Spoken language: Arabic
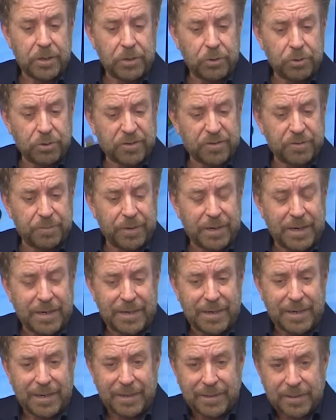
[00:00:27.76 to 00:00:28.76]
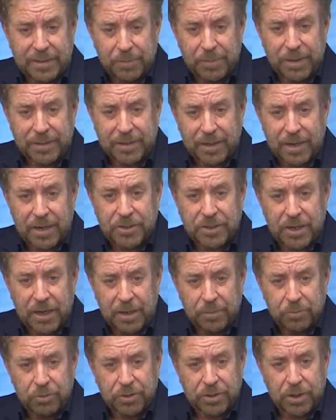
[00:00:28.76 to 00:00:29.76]
يوسف بليلي عندما
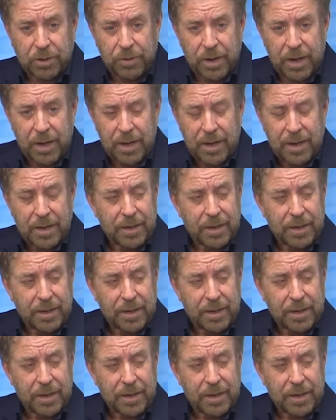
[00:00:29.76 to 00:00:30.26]
تراجع مستواه